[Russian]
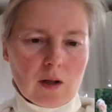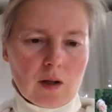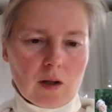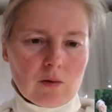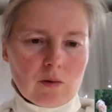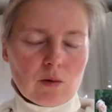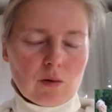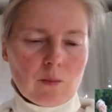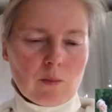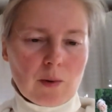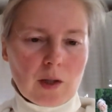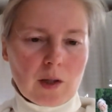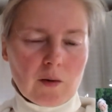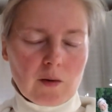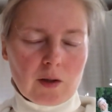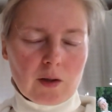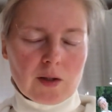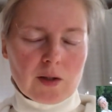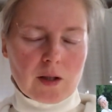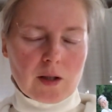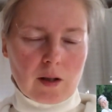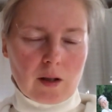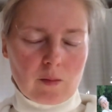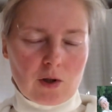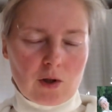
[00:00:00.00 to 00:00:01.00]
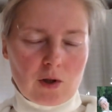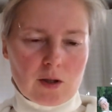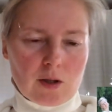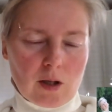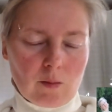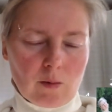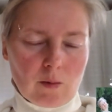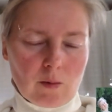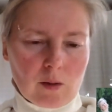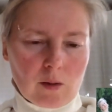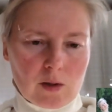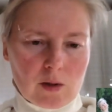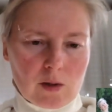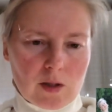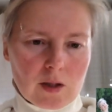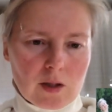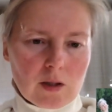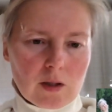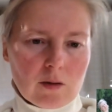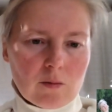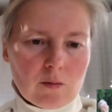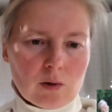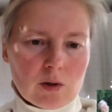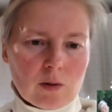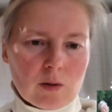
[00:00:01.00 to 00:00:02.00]
Вот он поговорил с кармическим
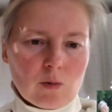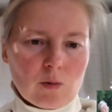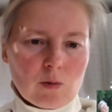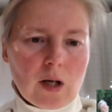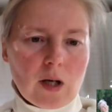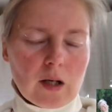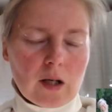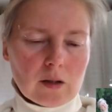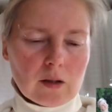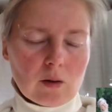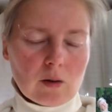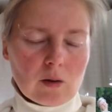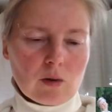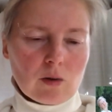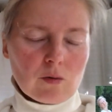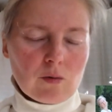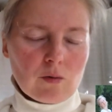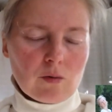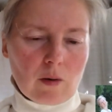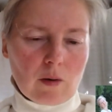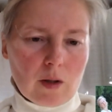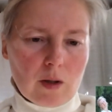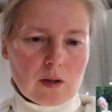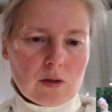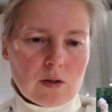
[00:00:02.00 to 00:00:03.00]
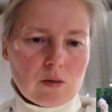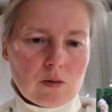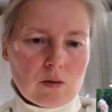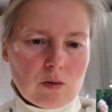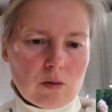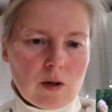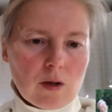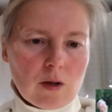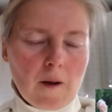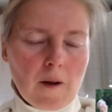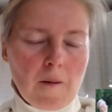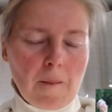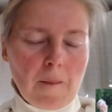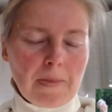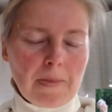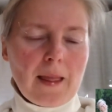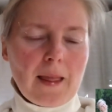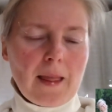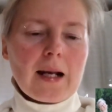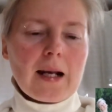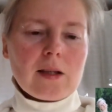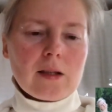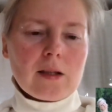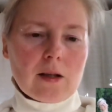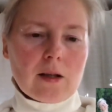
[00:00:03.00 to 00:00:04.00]
комитетом, вот ему дали такую информацию,
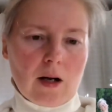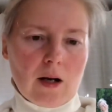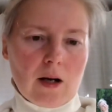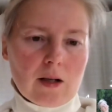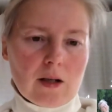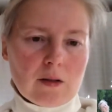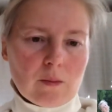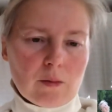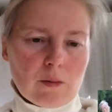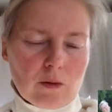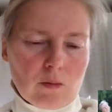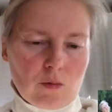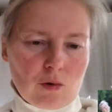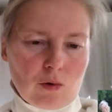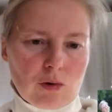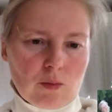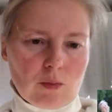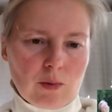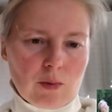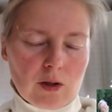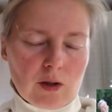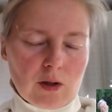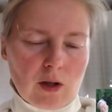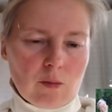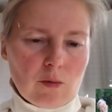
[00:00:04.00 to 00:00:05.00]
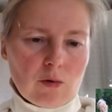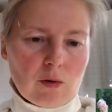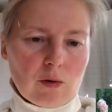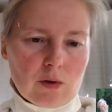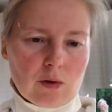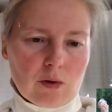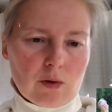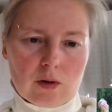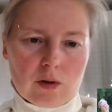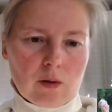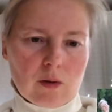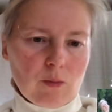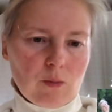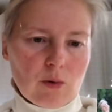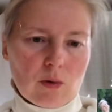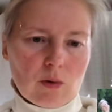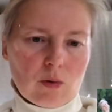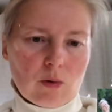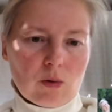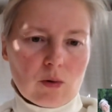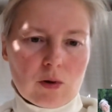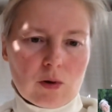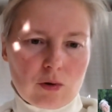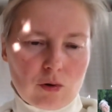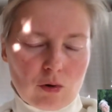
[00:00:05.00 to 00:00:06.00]
дали не раз, потому что потребовалось где-то
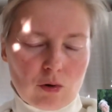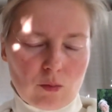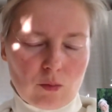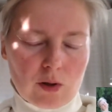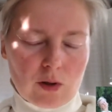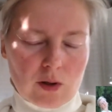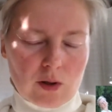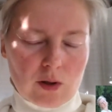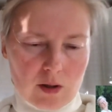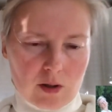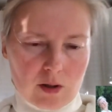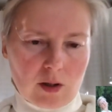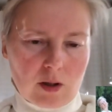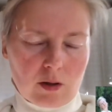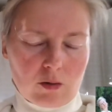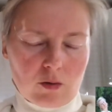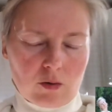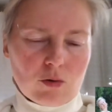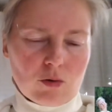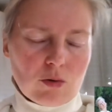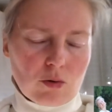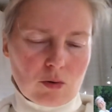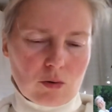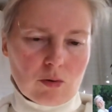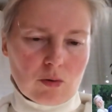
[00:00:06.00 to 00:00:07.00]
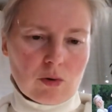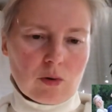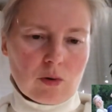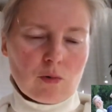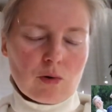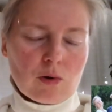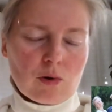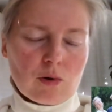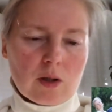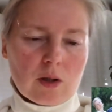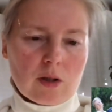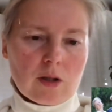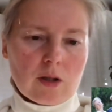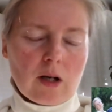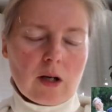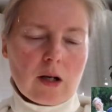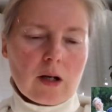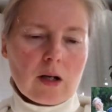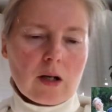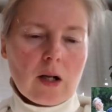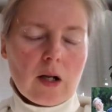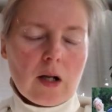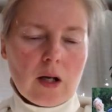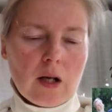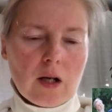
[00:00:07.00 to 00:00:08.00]
полгода, чтобы осознать то, что ему
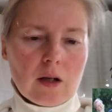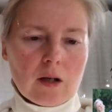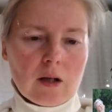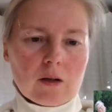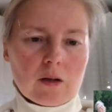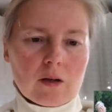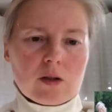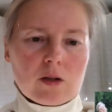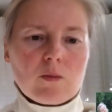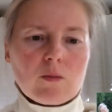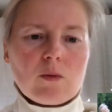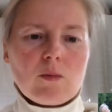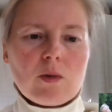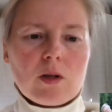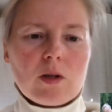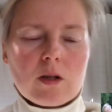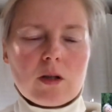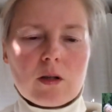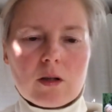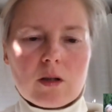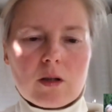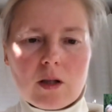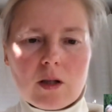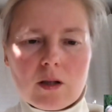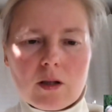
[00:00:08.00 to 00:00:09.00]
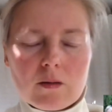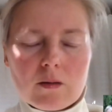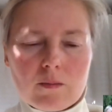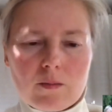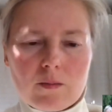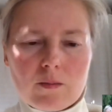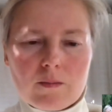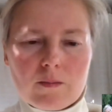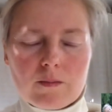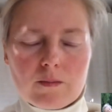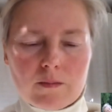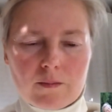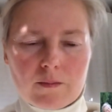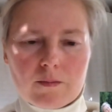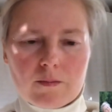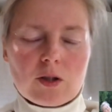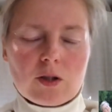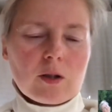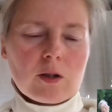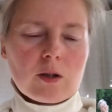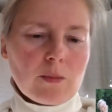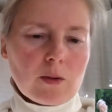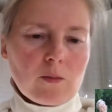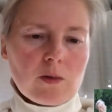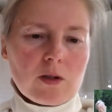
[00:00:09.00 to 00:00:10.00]
сказали. Тем не менее, я
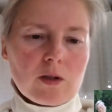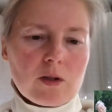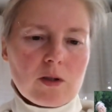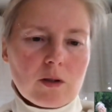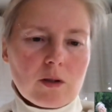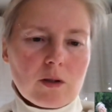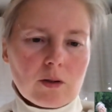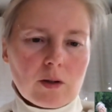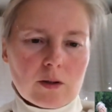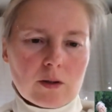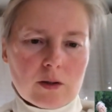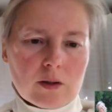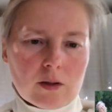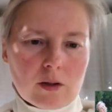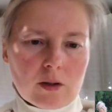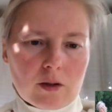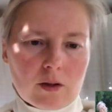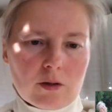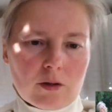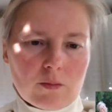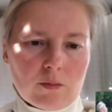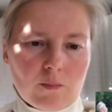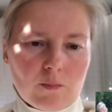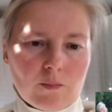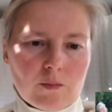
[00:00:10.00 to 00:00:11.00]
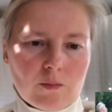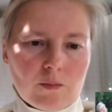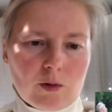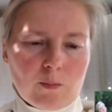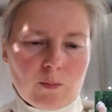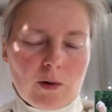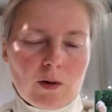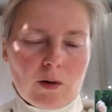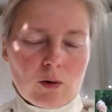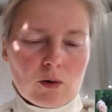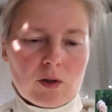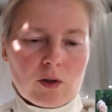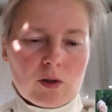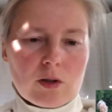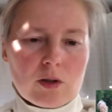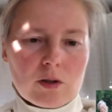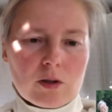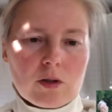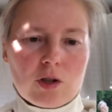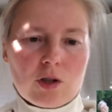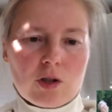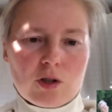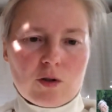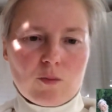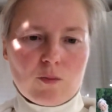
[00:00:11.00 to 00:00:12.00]
вообще-то победил, так скажем. Спокойно
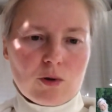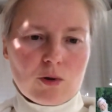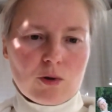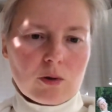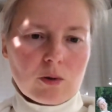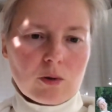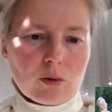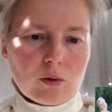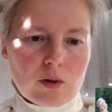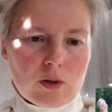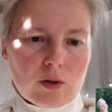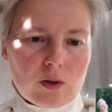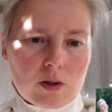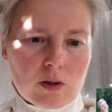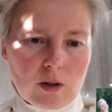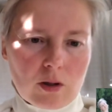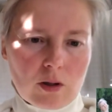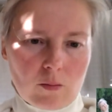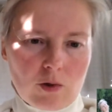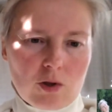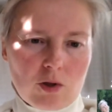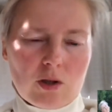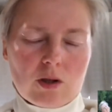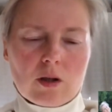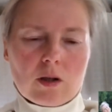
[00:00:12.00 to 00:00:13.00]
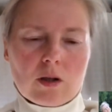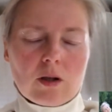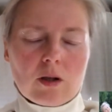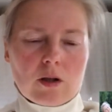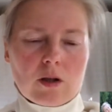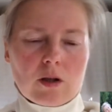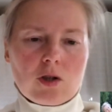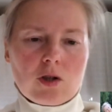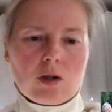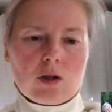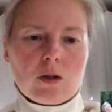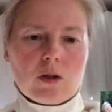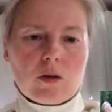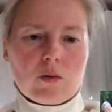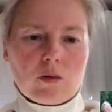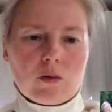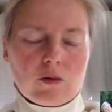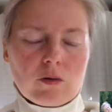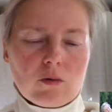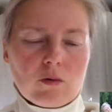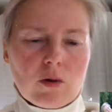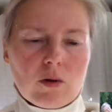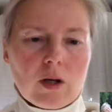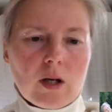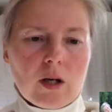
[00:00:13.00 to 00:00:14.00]
сидит сейчас в позе лотоса, и кармический ограничитель у
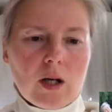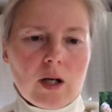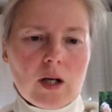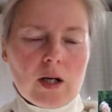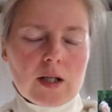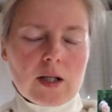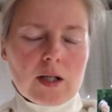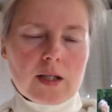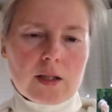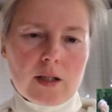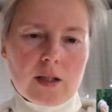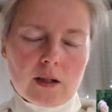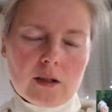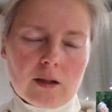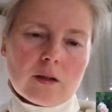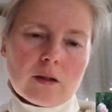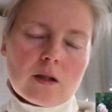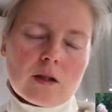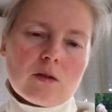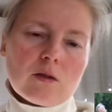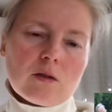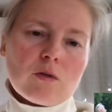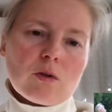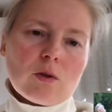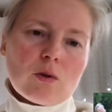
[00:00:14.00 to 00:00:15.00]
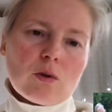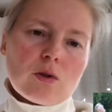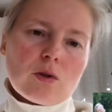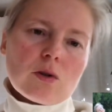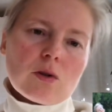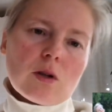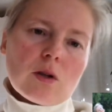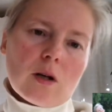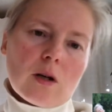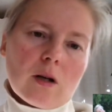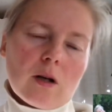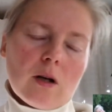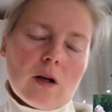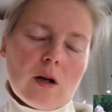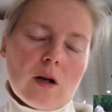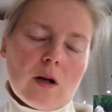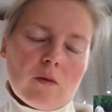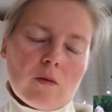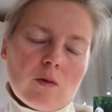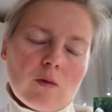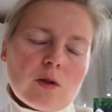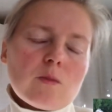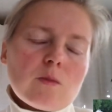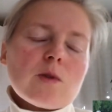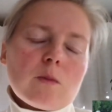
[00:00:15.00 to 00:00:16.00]
него сняты на 90,
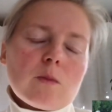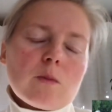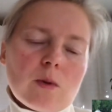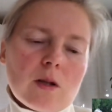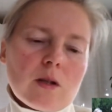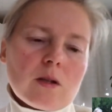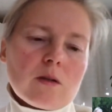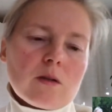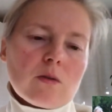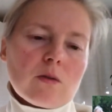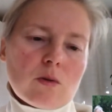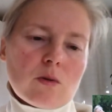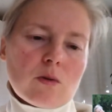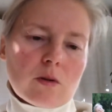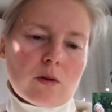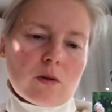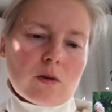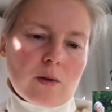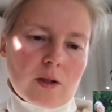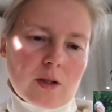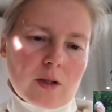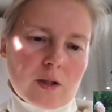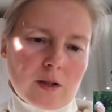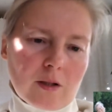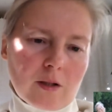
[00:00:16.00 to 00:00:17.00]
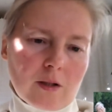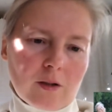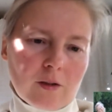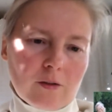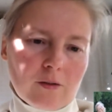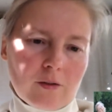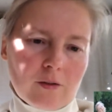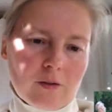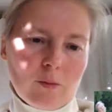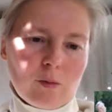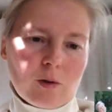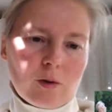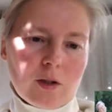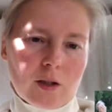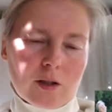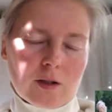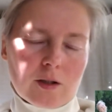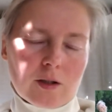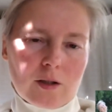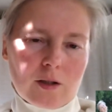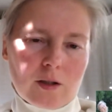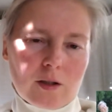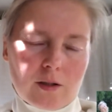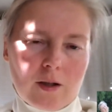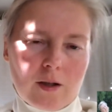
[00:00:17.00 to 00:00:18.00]
85-90%, я бы
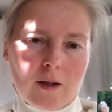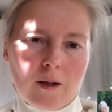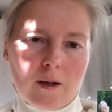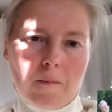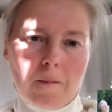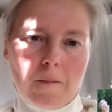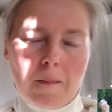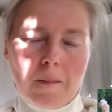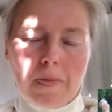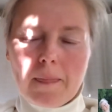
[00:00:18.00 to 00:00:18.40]
так сказала.